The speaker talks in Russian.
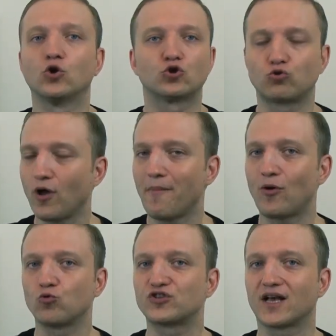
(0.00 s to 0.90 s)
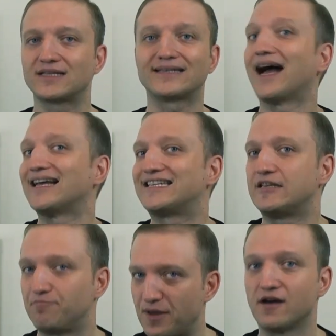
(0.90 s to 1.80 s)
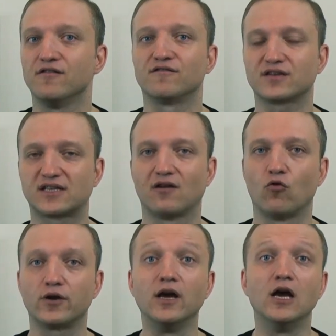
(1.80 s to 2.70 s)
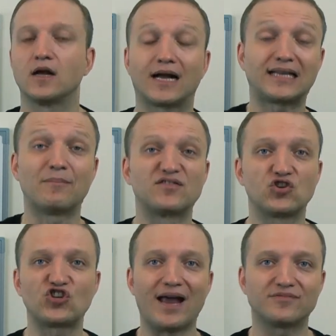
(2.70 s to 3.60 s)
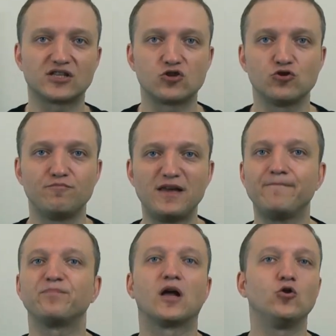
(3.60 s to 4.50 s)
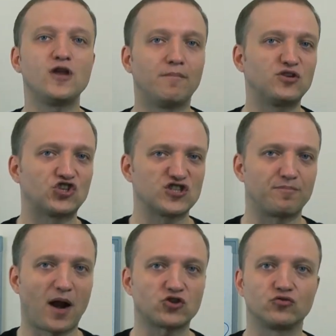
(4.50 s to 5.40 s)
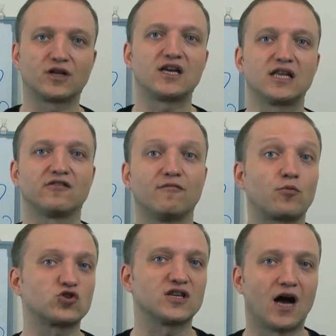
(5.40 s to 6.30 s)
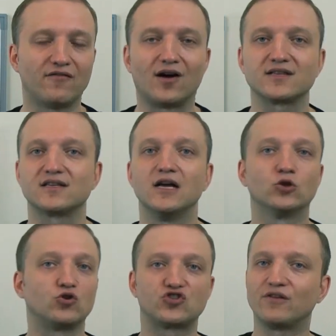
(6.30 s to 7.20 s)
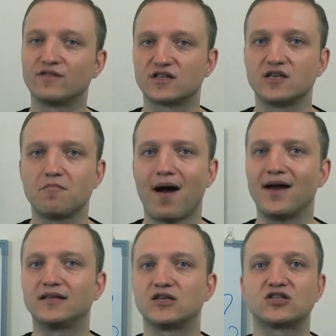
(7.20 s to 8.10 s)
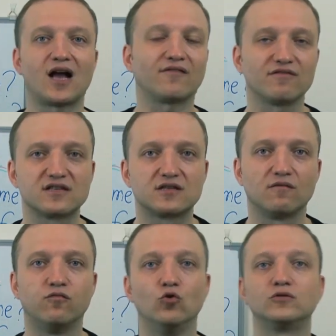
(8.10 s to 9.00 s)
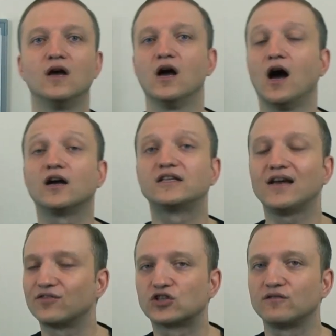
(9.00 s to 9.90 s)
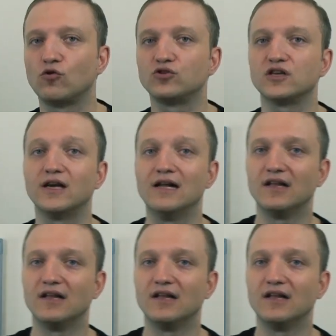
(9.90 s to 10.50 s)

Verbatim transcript: что я могу сказать о себе в разговоре? Когда мы встречаемся с людьми, люди обычно спрашивают какие-то вопросы о вас. То есть, чем вы занимаетесь, как вас зовут, а, где вы живете.